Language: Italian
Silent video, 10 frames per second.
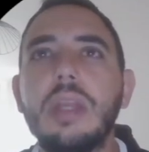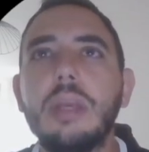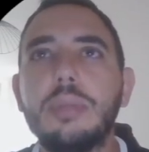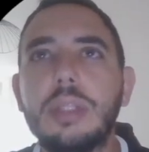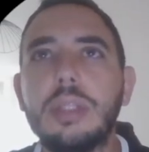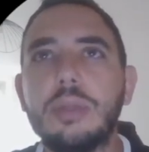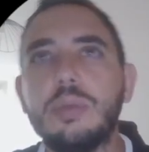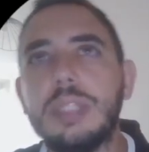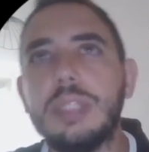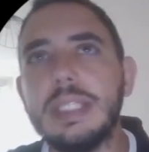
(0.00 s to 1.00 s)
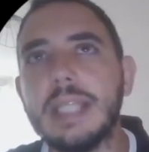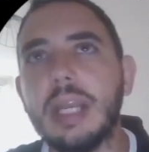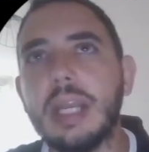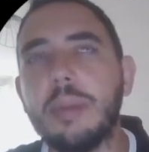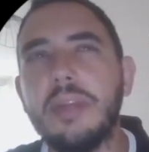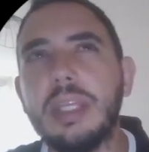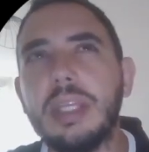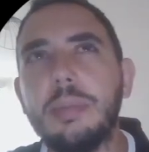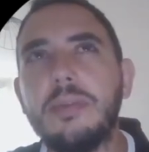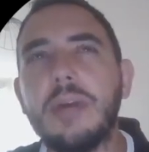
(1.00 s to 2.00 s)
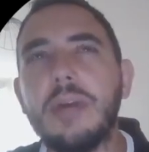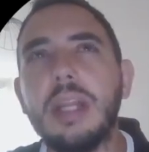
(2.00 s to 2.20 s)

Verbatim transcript: Potete utilizzare la private key per fare il